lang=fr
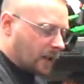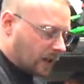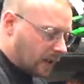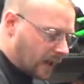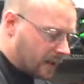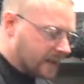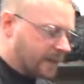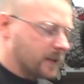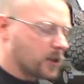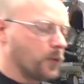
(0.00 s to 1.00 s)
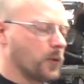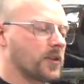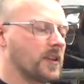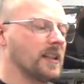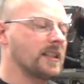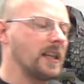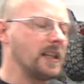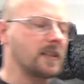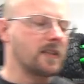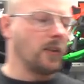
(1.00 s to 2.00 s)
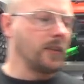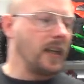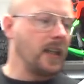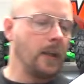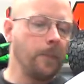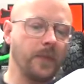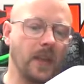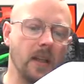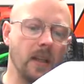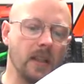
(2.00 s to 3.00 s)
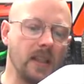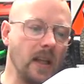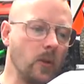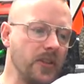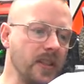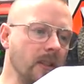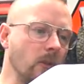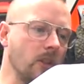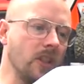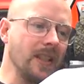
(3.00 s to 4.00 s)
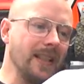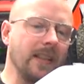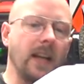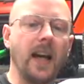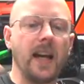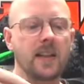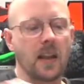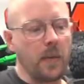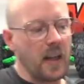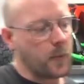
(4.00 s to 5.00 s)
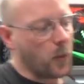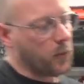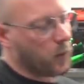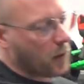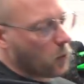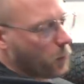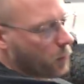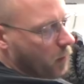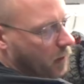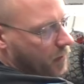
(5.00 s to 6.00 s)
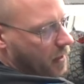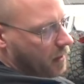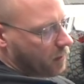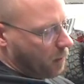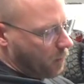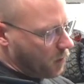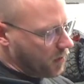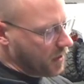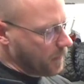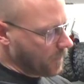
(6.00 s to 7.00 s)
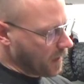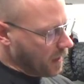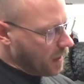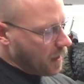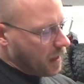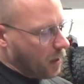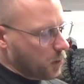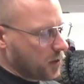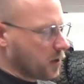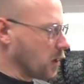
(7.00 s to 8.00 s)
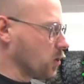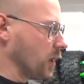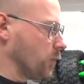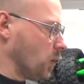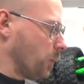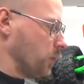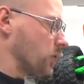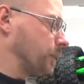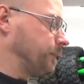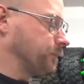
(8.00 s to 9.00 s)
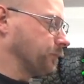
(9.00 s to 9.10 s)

La Savage Flux XL standard, euh, qui elle aussi d'origine est très très basse point de vue découpe, tu vois, on est normalement ici. Là aussi ils ont rajouté un bout en plus.